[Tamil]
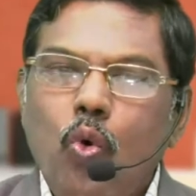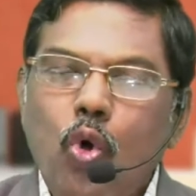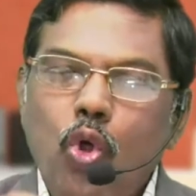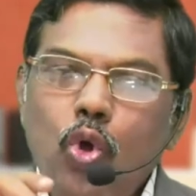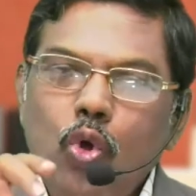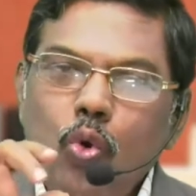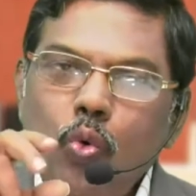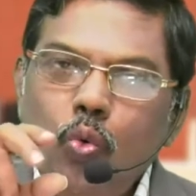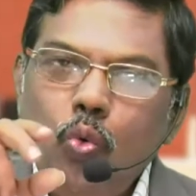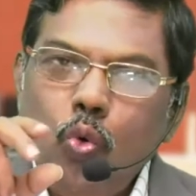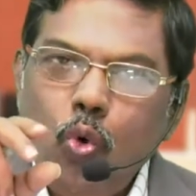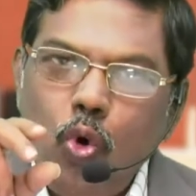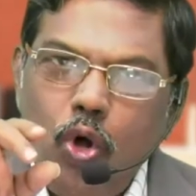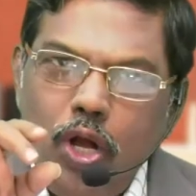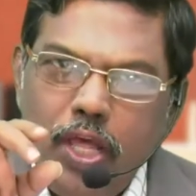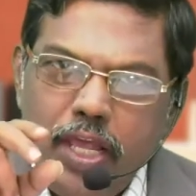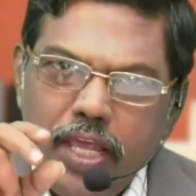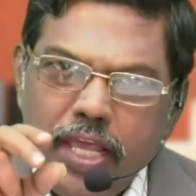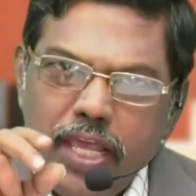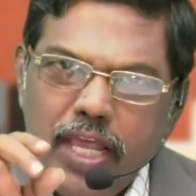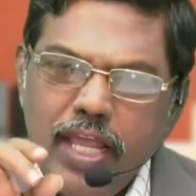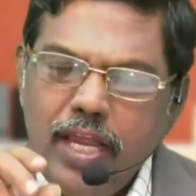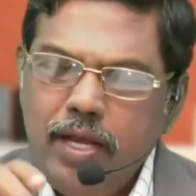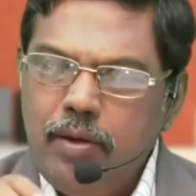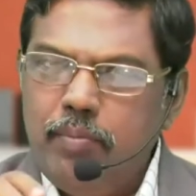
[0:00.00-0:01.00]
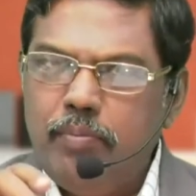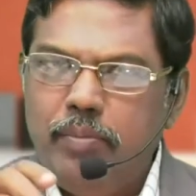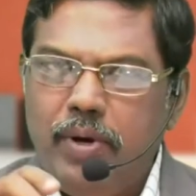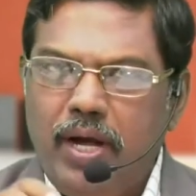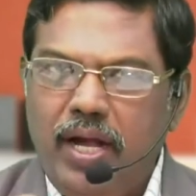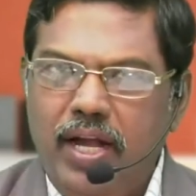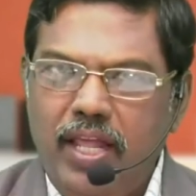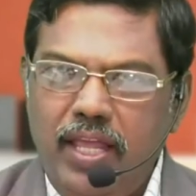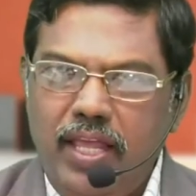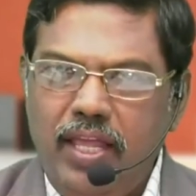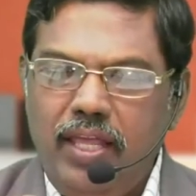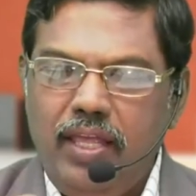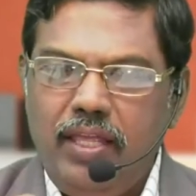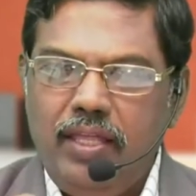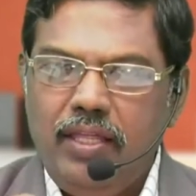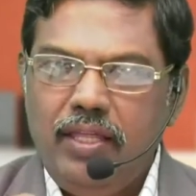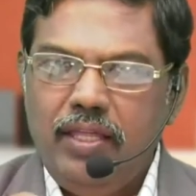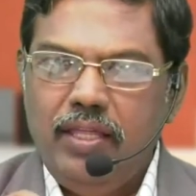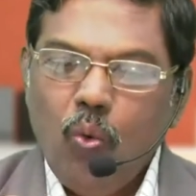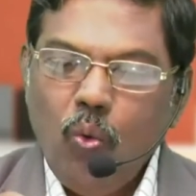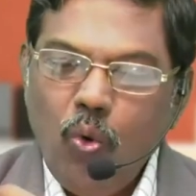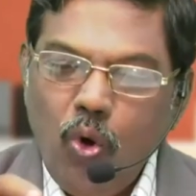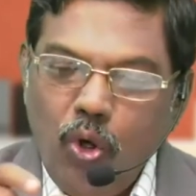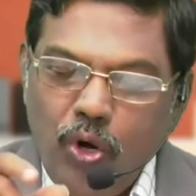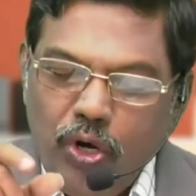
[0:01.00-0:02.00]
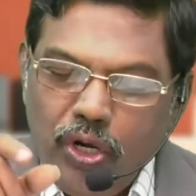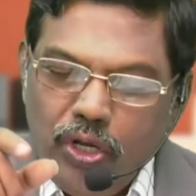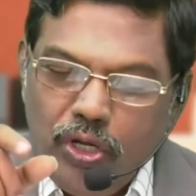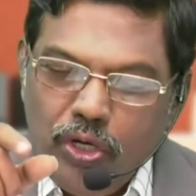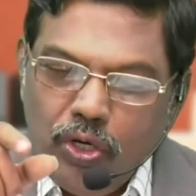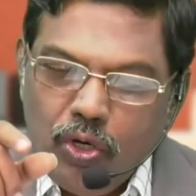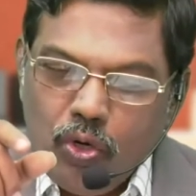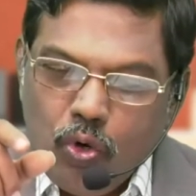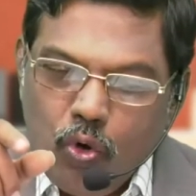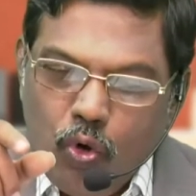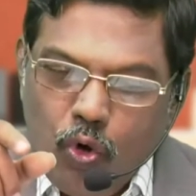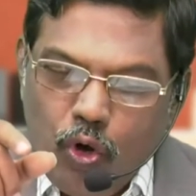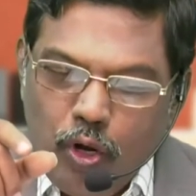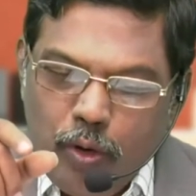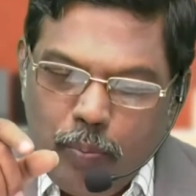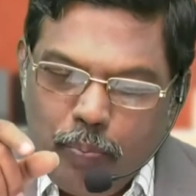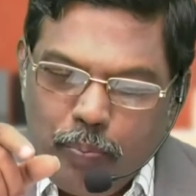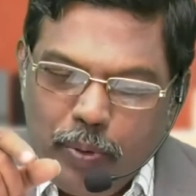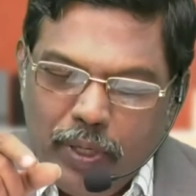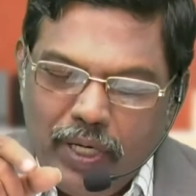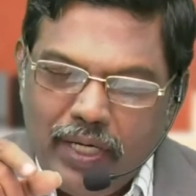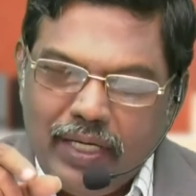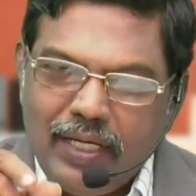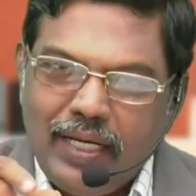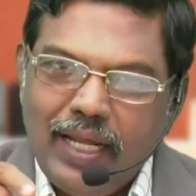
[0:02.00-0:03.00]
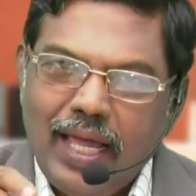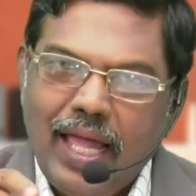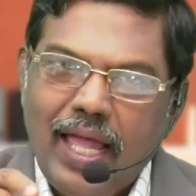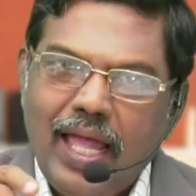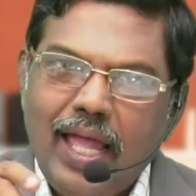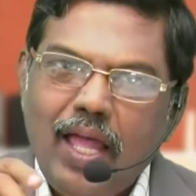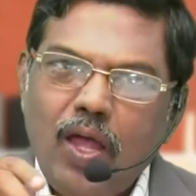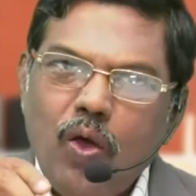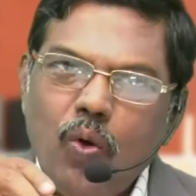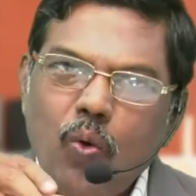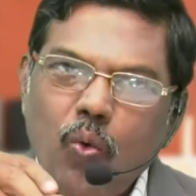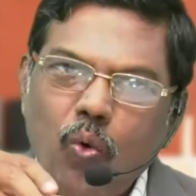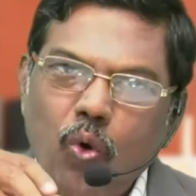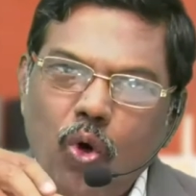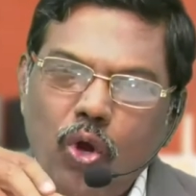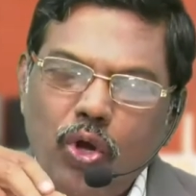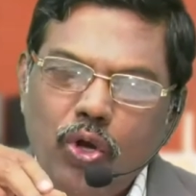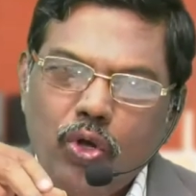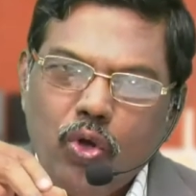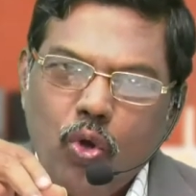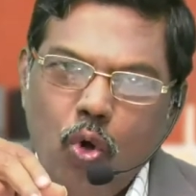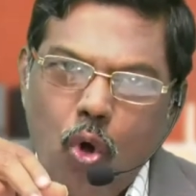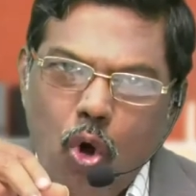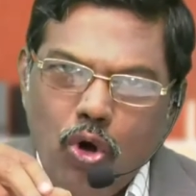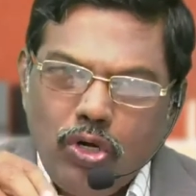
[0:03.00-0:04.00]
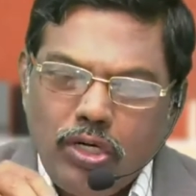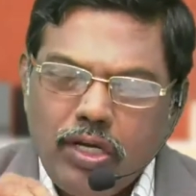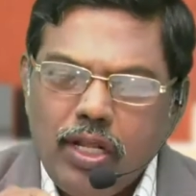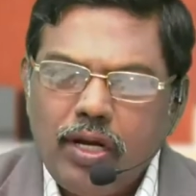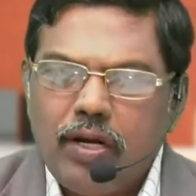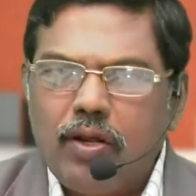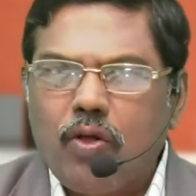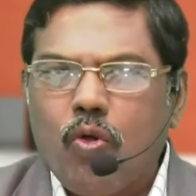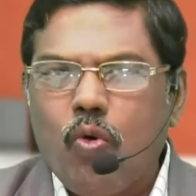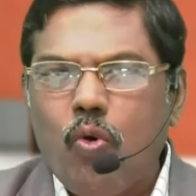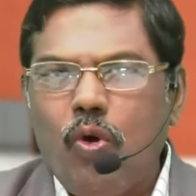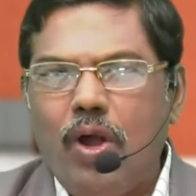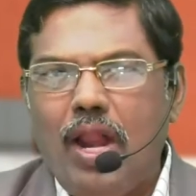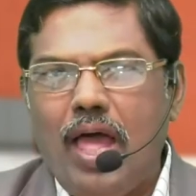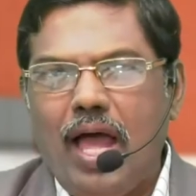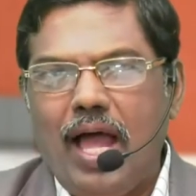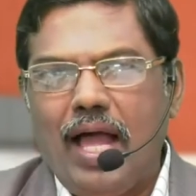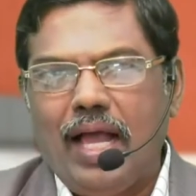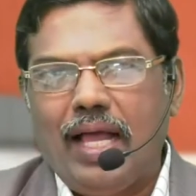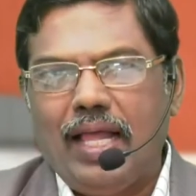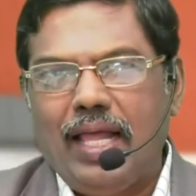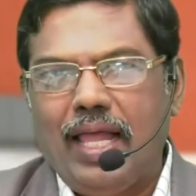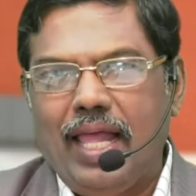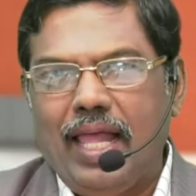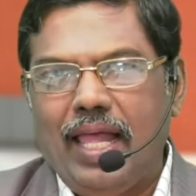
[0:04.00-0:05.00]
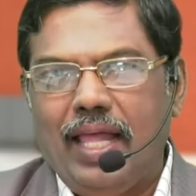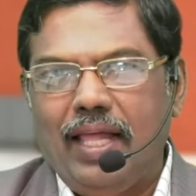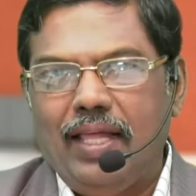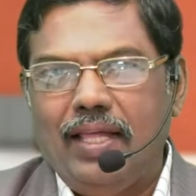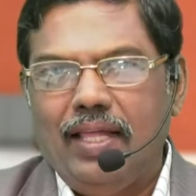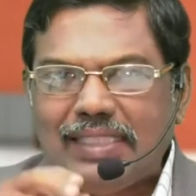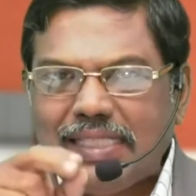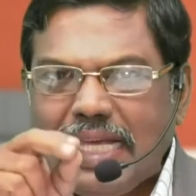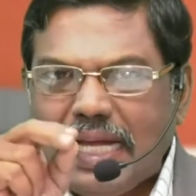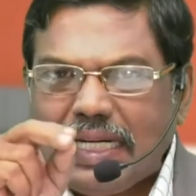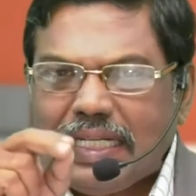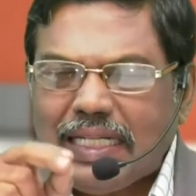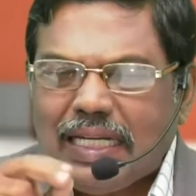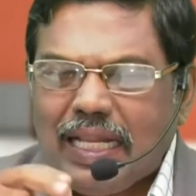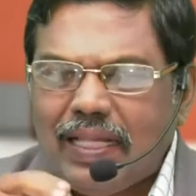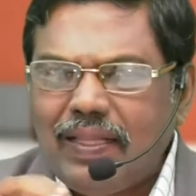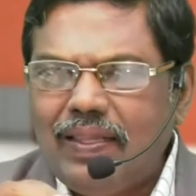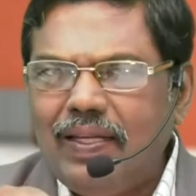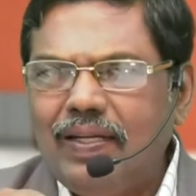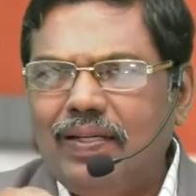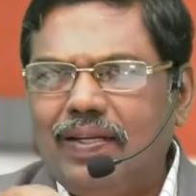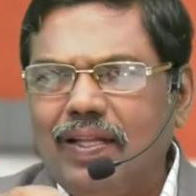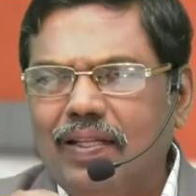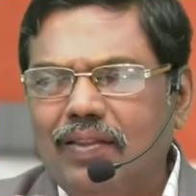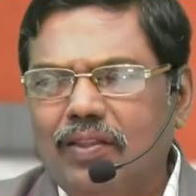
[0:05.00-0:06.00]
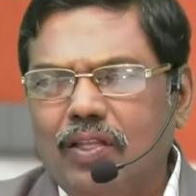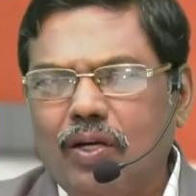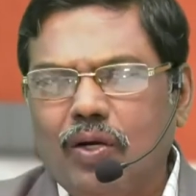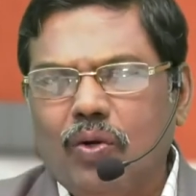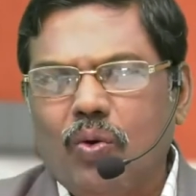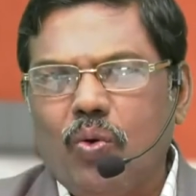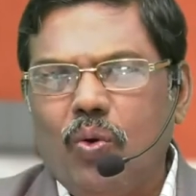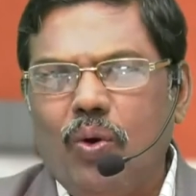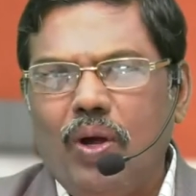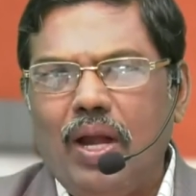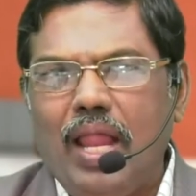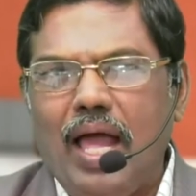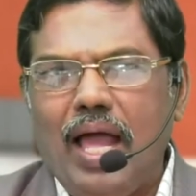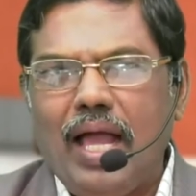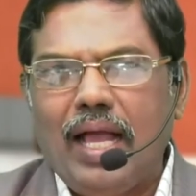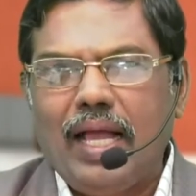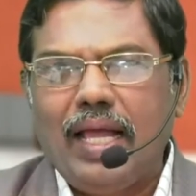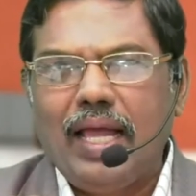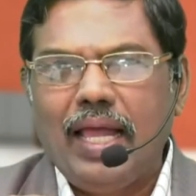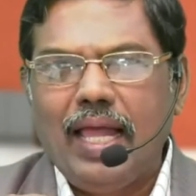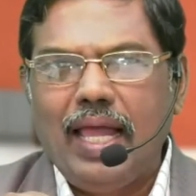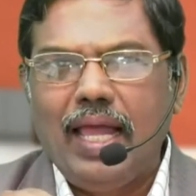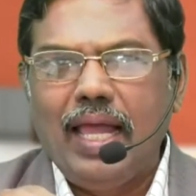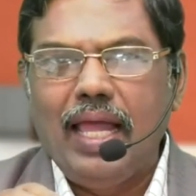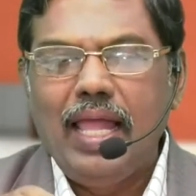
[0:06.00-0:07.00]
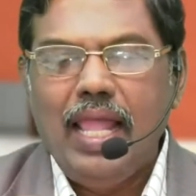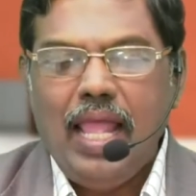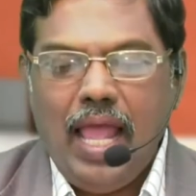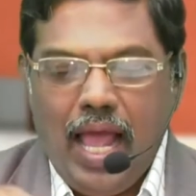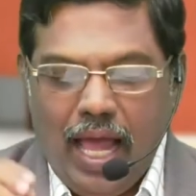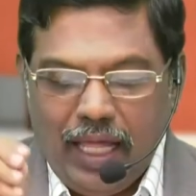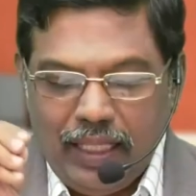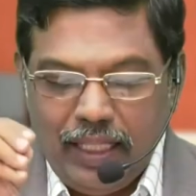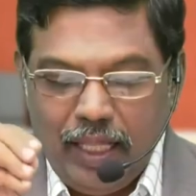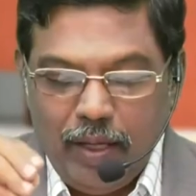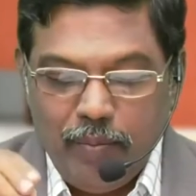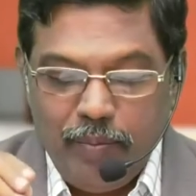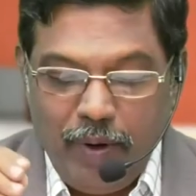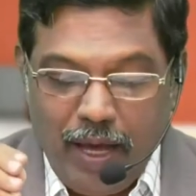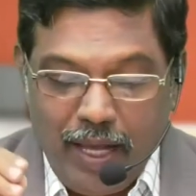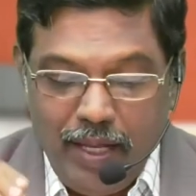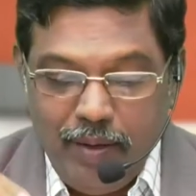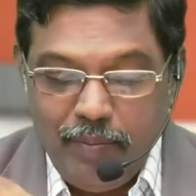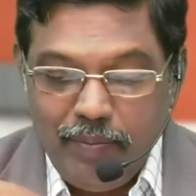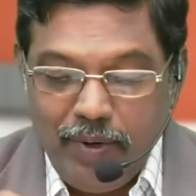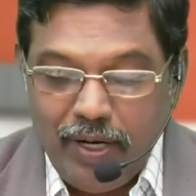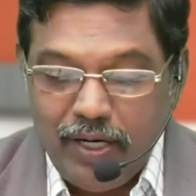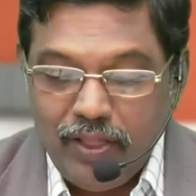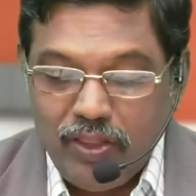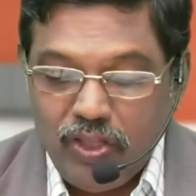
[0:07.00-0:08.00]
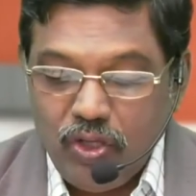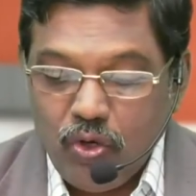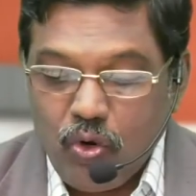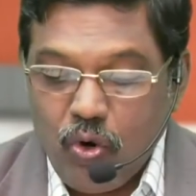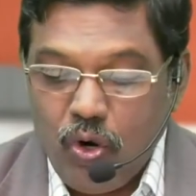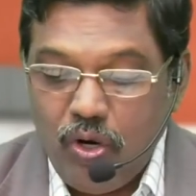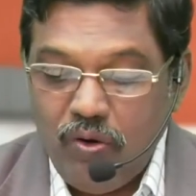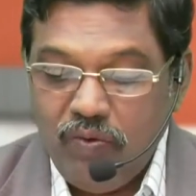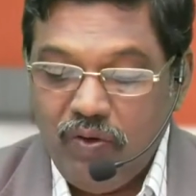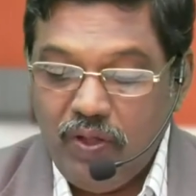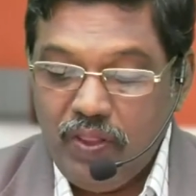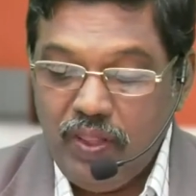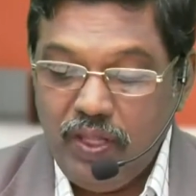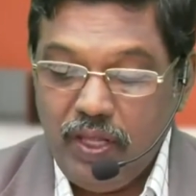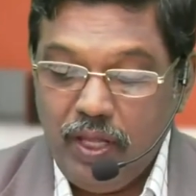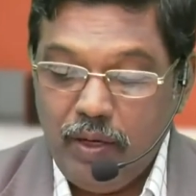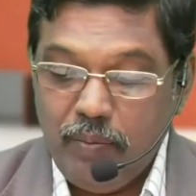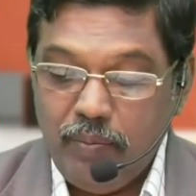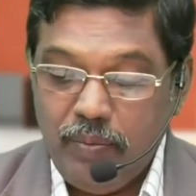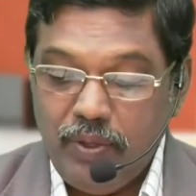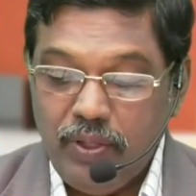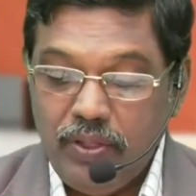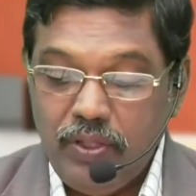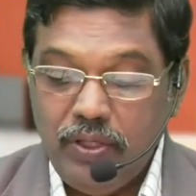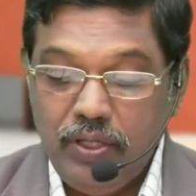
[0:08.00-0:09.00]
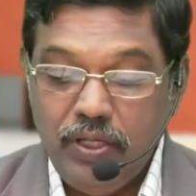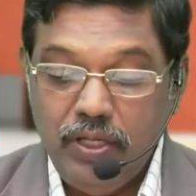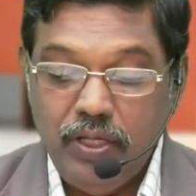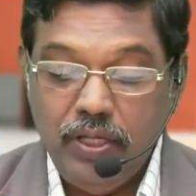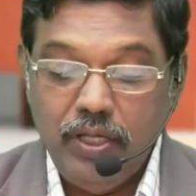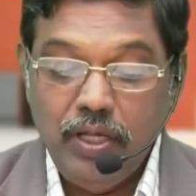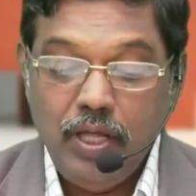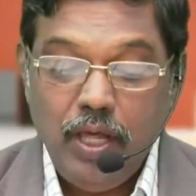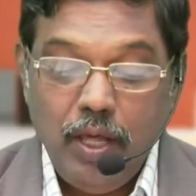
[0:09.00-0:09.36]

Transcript: ஒரு ஒழுங்கின்படி ஒரு குறிப்பிட்ட ஒரு கோட்டிற்குள்ளாக சட்டத்திட்டத்திற்குள்ளாக அதை பயன்படுத்தி கொள்வது என்பது